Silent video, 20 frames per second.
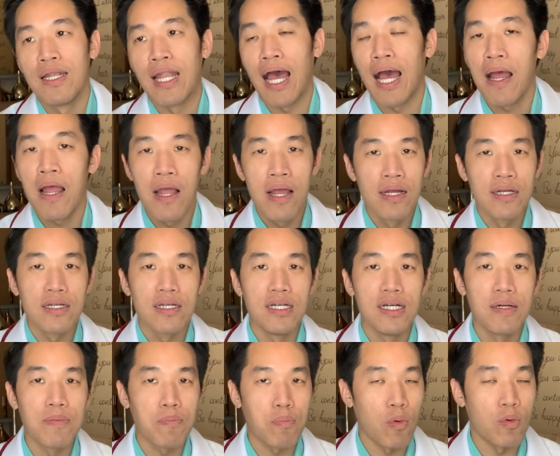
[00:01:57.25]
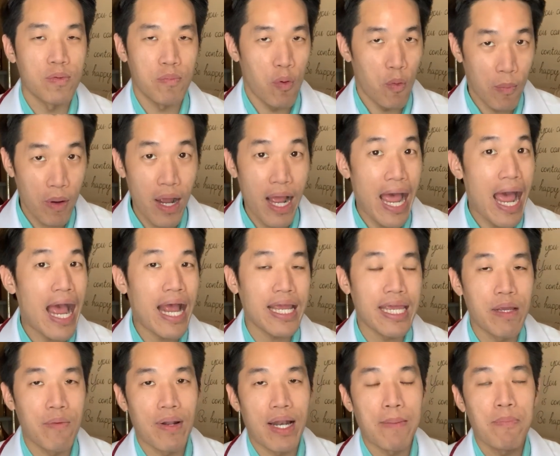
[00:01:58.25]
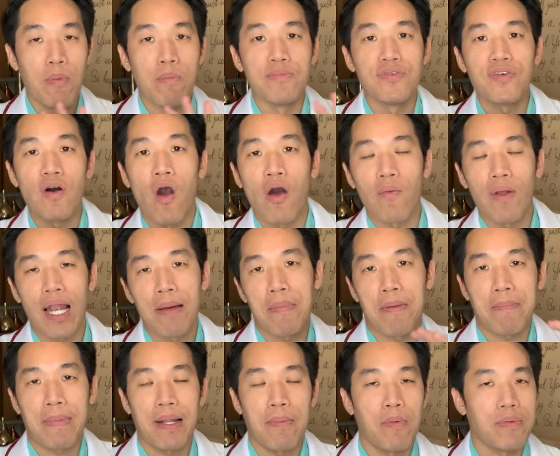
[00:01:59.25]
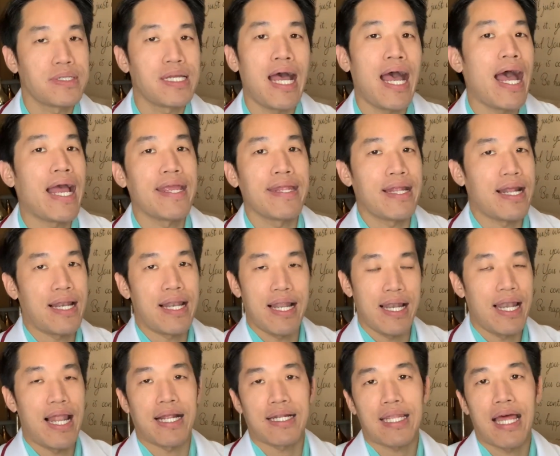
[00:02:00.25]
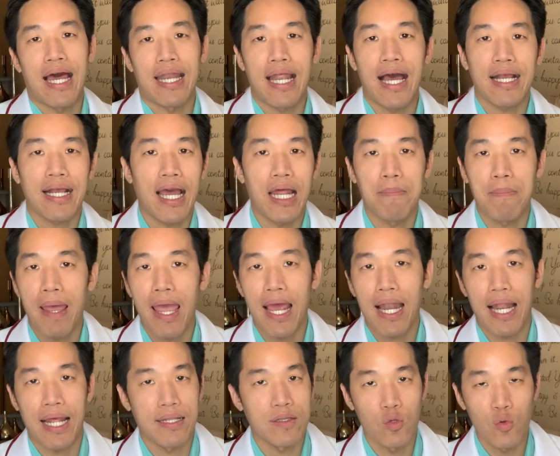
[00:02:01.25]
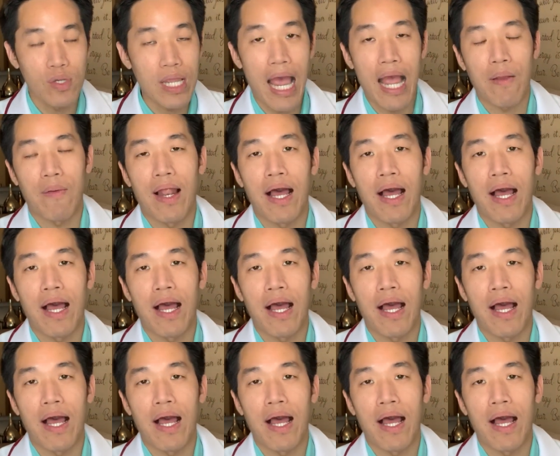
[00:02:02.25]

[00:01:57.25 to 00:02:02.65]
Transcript: นะคือผมก็อ้างอิงเวลาผมสอนเวลาแบ่งปันผมจะอ้างอิงหลักฐานทางการแพทย์ละทุกอย่าง